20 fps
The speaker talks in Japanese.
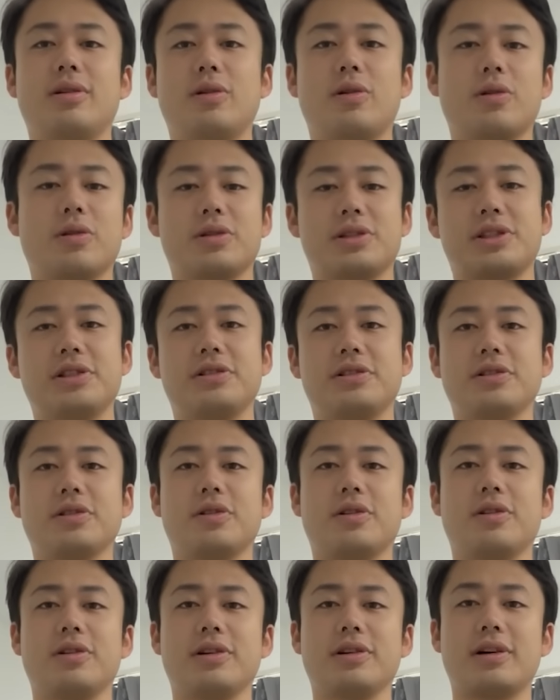ロードシルク
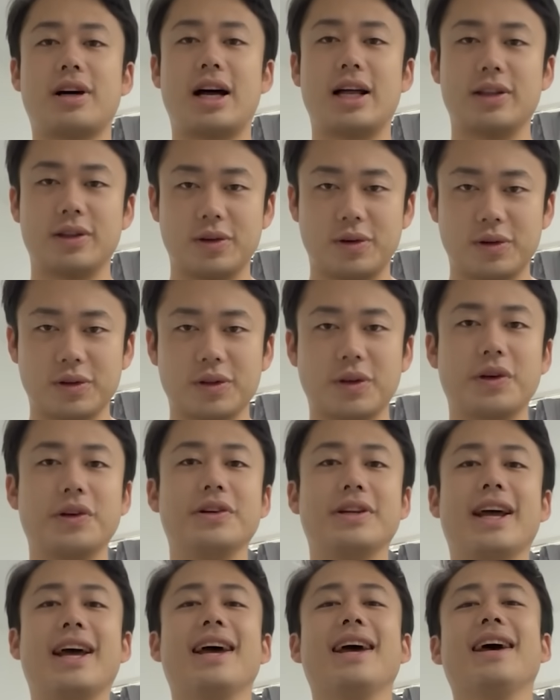の反応と
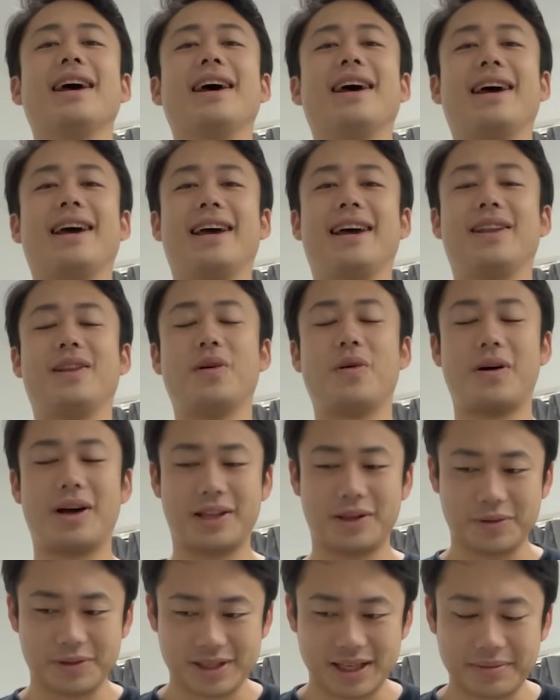いうね、えー、動
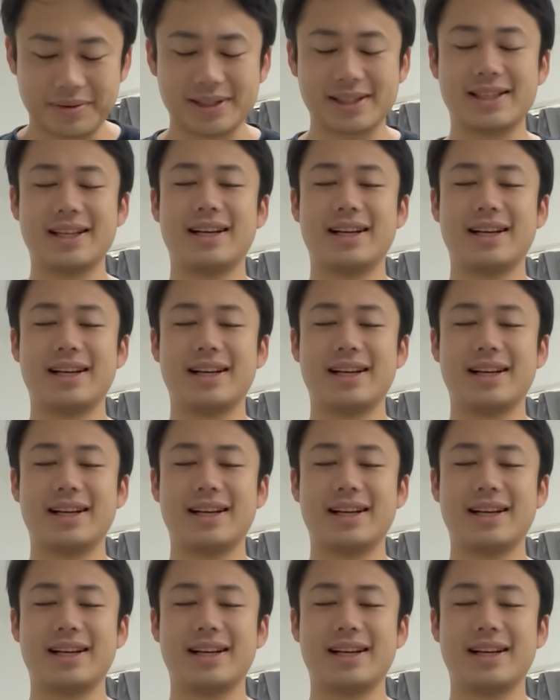画でございまし